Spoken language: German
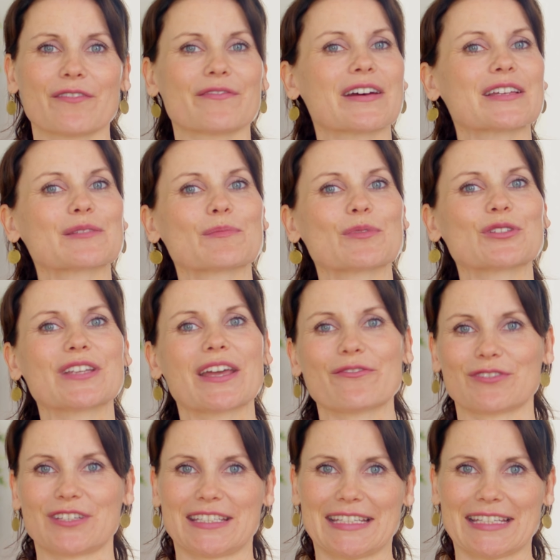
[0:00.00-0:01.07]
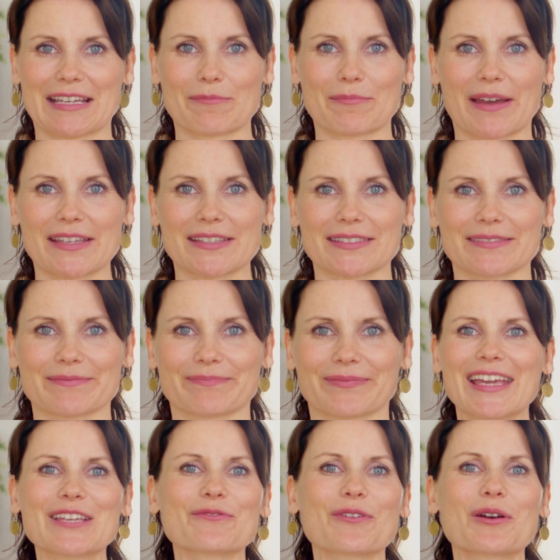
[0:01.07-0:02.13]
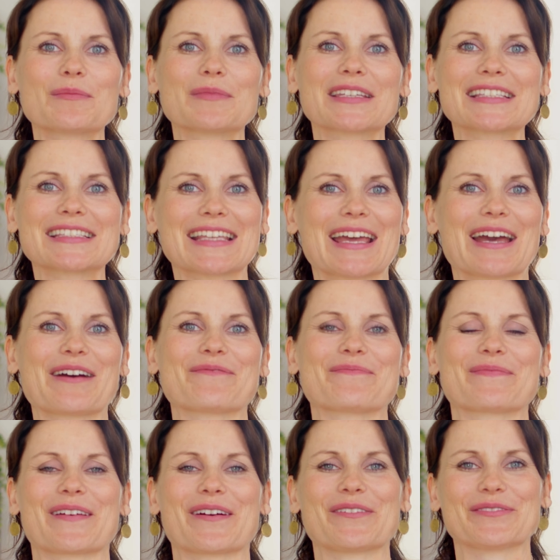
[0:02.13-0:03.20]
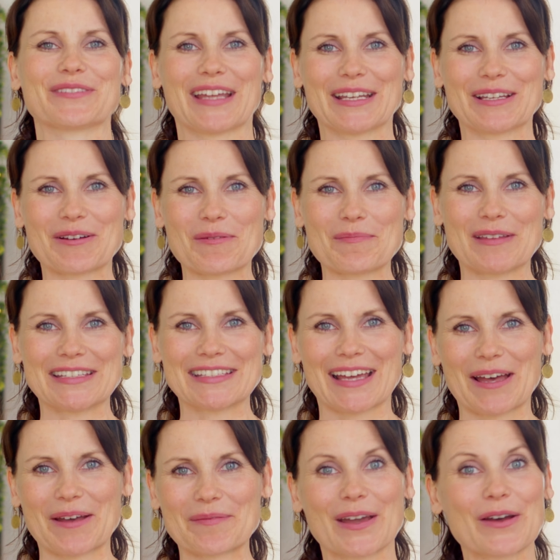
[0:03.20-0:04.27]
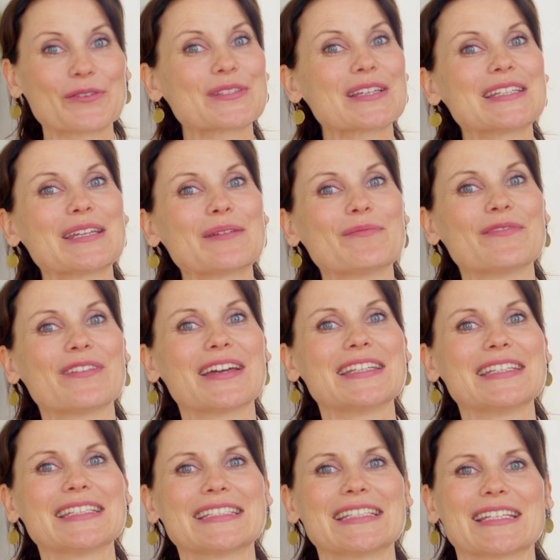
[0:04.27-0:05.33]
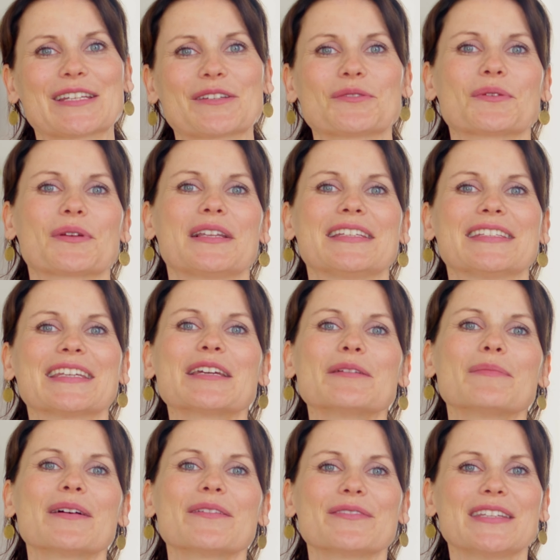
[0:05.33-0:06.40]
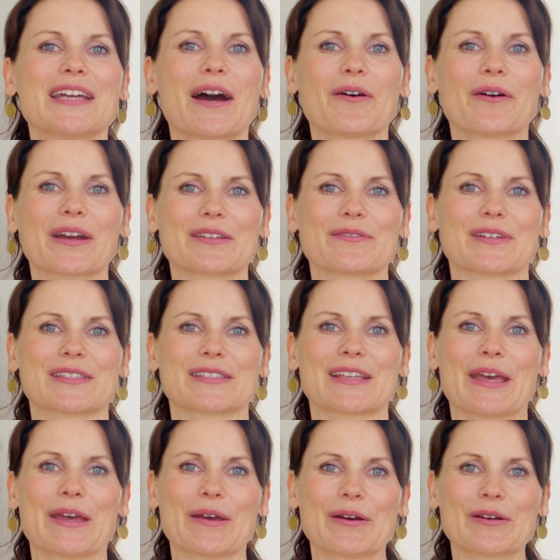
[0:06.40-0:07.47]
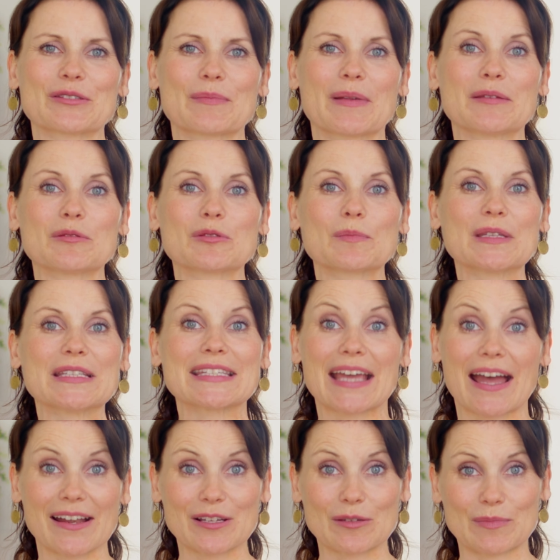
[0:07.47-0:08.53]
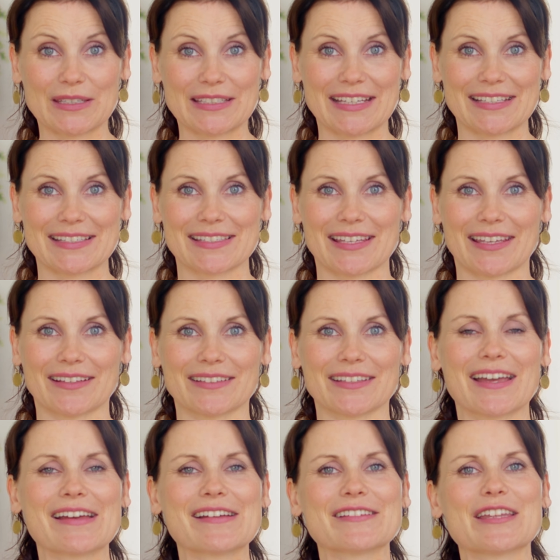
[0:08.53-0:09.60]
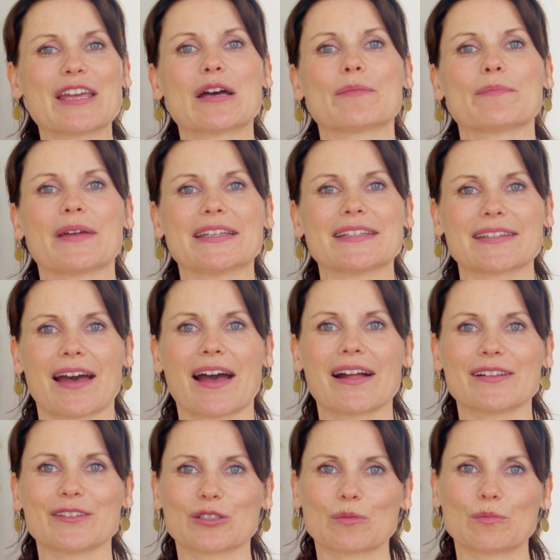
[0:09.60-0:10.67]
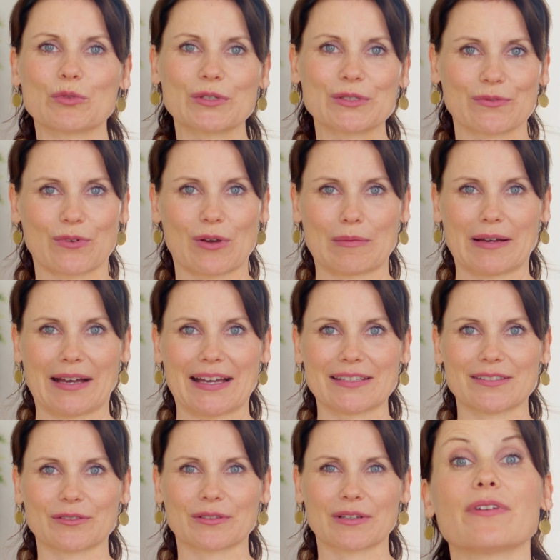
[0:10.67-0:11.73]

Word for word: Was beschäftigt dich am meisten? Ich freue mich sehr, auf deinen Kommentar. Außerdem werde ich dir natürlich immer wieder auch etwas aus meinem Spezialgebiet erzählen, der mentalen Geburtsvorbereitung.